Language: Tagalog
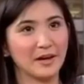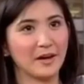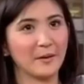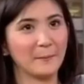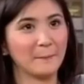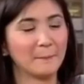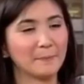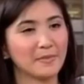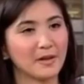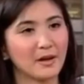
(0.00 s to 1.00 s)
niya, um,
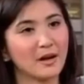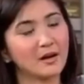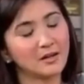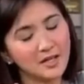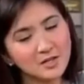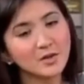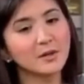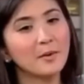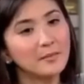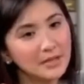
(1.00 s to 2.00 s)
uh, ah, Riggs,
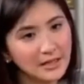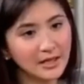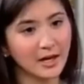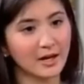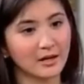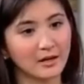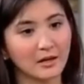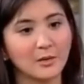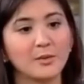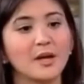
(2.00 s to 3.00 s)
okay, mamili ka.
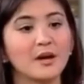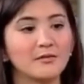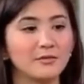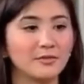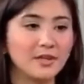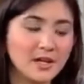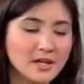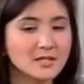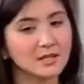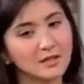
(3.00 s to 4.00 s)
We have
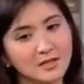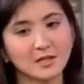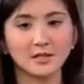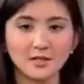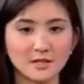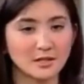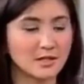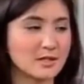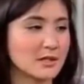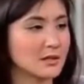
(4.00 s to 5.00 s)
this and this and this and
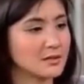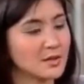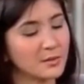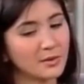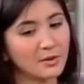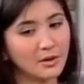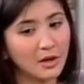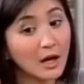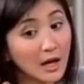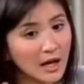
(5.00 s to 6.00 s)
this. Sabi
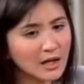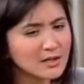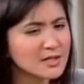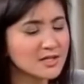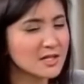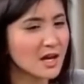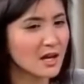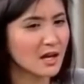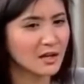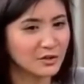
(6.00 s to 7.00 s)
ah, sa
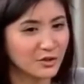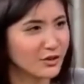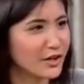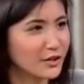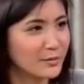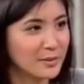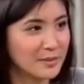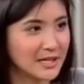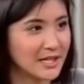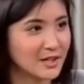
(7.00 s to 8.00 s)
ano? Anong
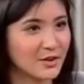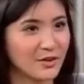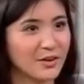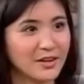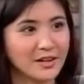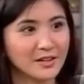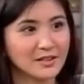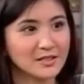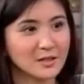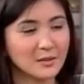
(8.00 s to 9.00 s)
pipiliin ko?
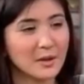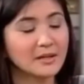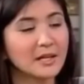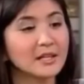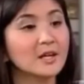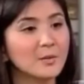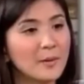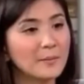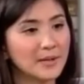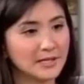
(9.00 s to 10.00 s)
Sabi, ah, hindi, hindi, yung
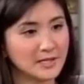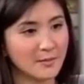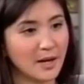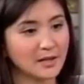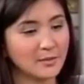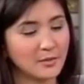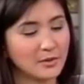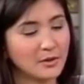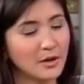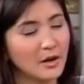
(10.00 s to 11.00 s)
pangpalit sa body
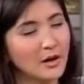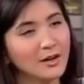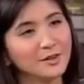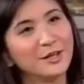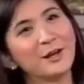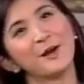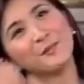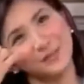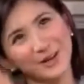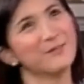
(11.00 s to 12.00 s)
Talaga
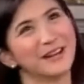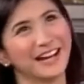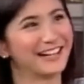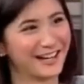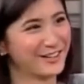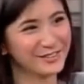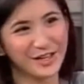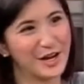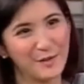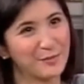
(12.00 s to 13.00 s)
munti ko malaglag yung
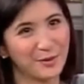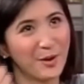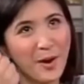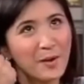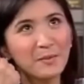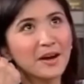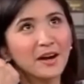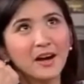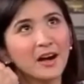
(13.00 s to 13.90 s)
telepono. Oh. Parang,